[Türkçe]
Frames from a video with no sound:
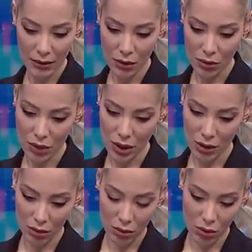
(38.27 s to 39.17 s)
var öncelikle
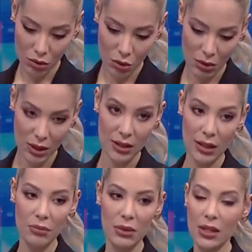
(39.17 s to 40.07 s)
onu konuşmak
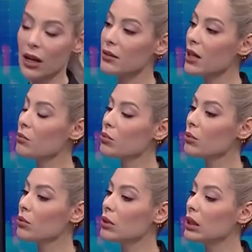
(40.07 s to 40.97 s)
isterim. Bir taraftan
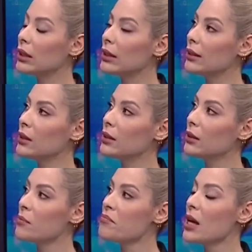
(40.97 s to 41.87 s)
bu
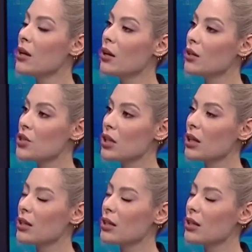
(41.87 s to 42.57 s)
e, açıklanan